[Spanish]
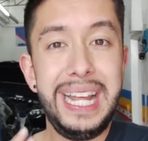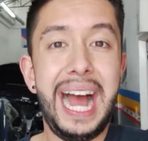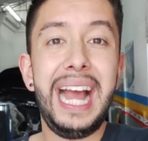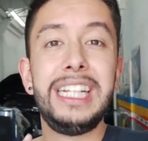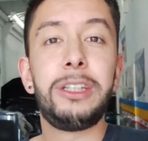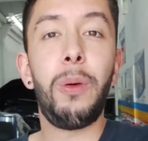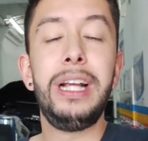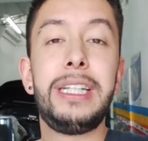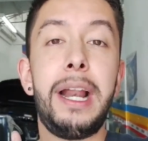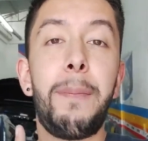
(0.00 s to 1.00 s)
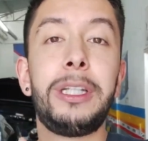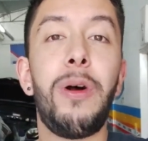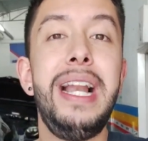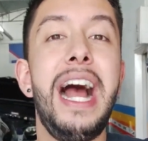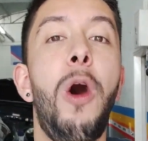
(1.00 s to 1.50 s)
valía esto, este
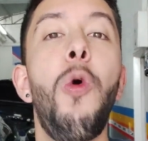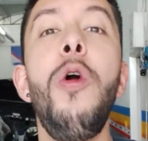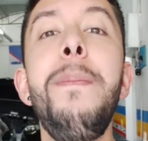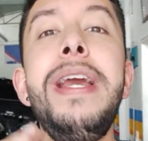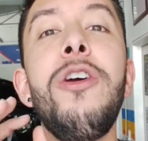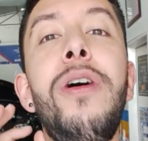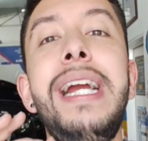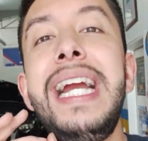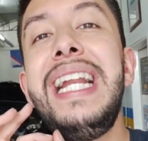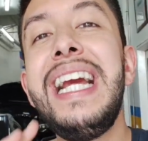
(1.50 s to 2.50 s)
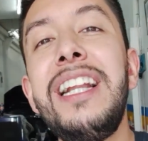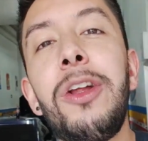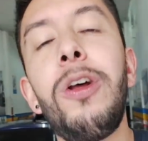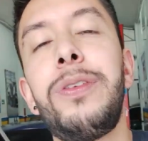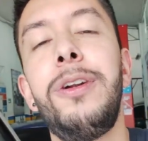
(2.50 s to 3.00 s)
repuesto valía
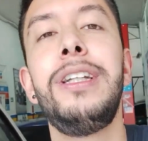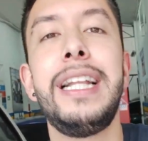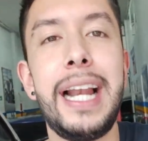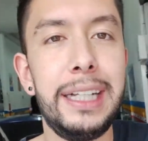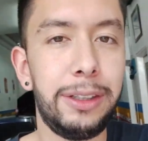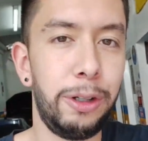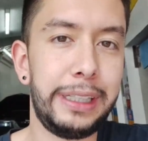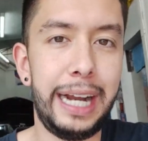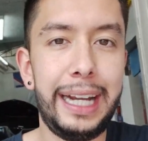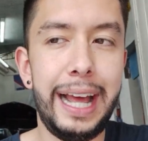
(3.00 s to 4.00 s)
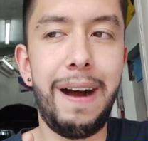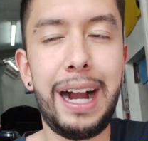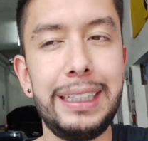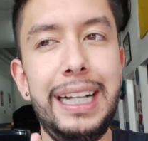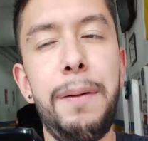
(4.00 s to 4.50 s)
1.500.000 los frenos de atrás, o sea que
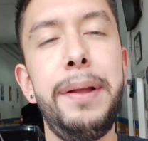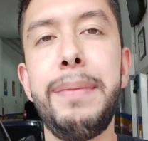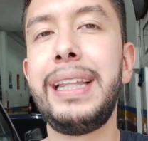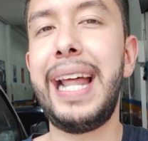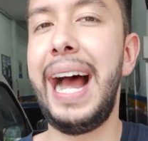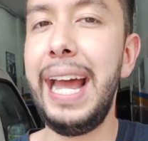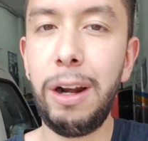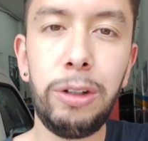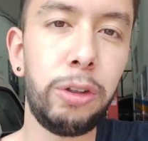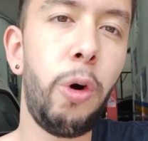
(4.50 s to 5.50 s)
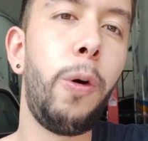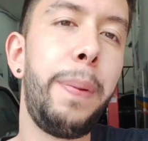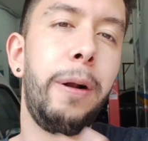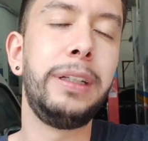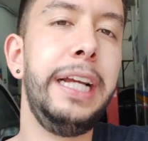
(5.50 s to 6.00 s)
daba casi la misma traerlos o
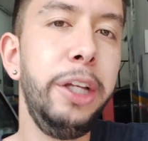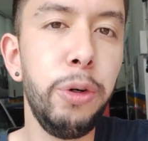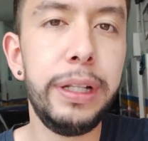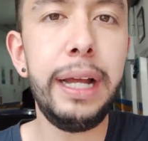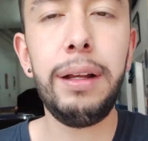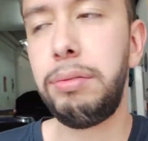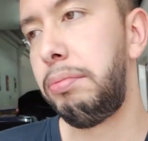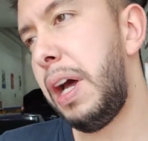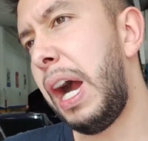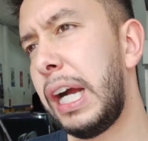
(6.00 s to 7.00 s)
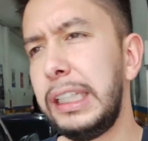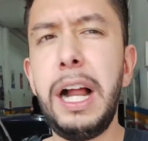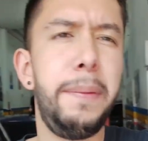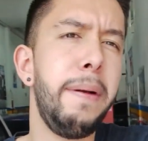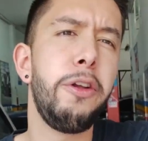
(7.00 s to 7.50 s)
comprarlos en Hyundai, daba casi
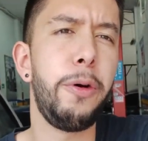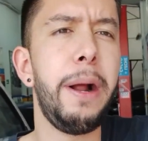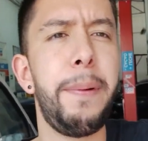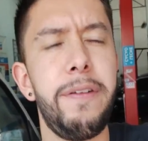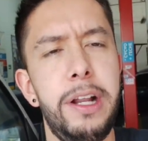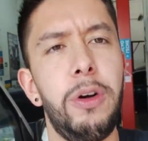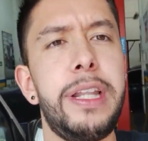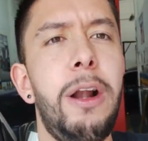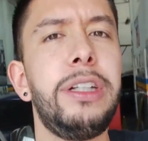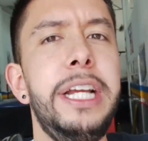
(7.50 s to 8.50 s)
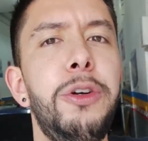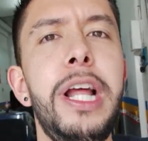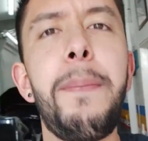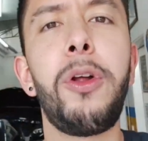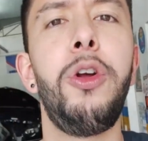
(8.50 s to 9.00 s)
la misma, yo hubiera preferido traerlos en
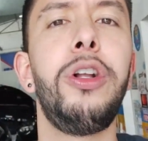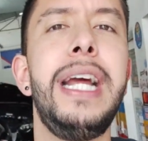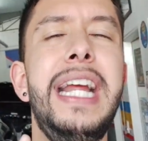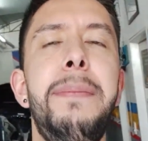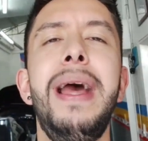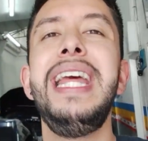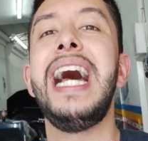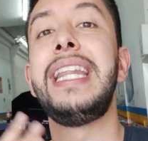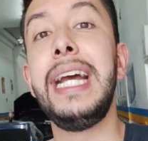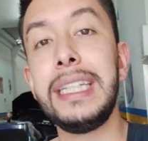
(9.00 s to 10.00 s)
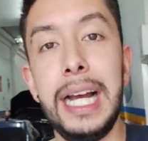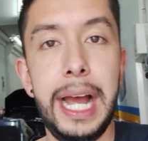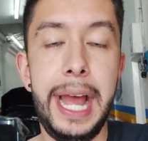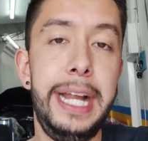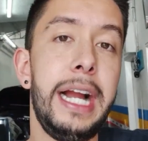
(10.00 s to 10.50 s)
Hyundai porque no tenía inmediatez,
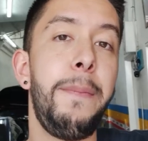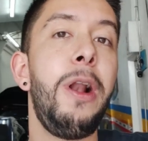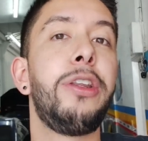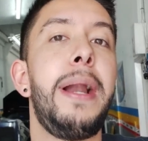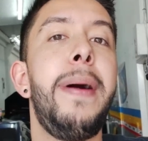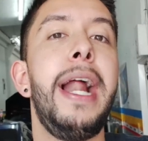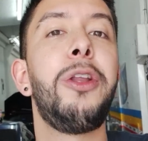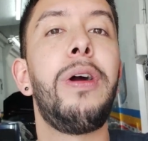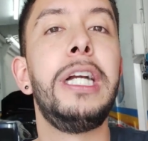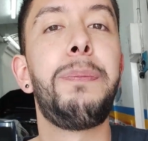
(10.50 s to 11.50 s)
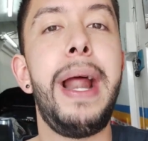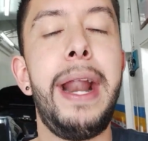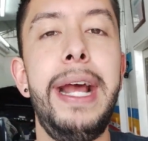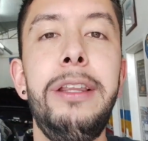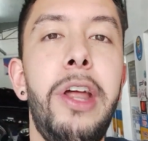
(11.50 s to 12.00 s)
en cambio de la otra manera tengo que
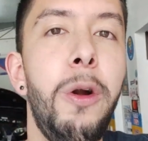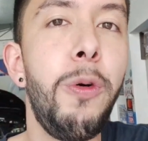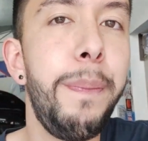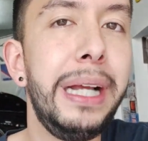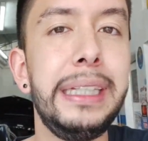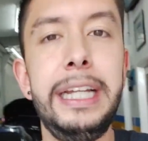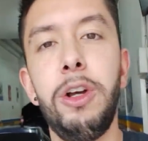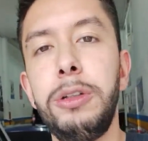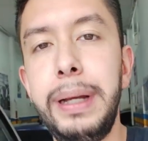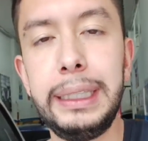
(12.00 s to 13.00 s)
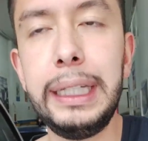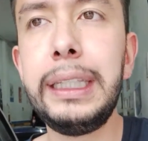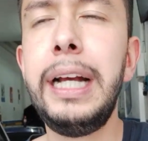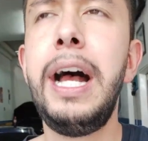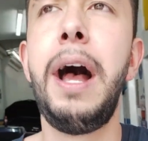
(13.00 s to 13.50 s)
esperar entre un mes y dos
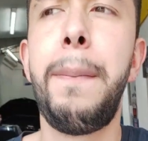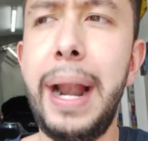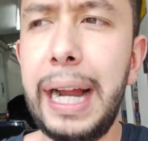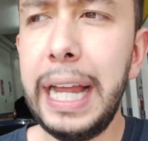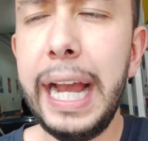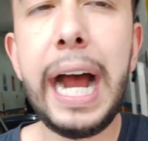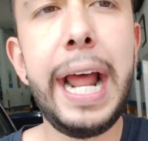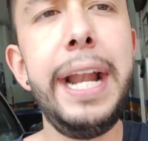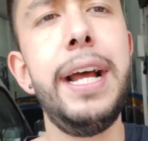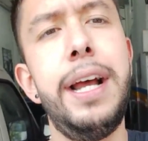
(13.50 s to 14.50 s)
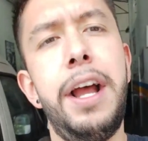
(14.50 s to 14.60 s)
meses para que llegaran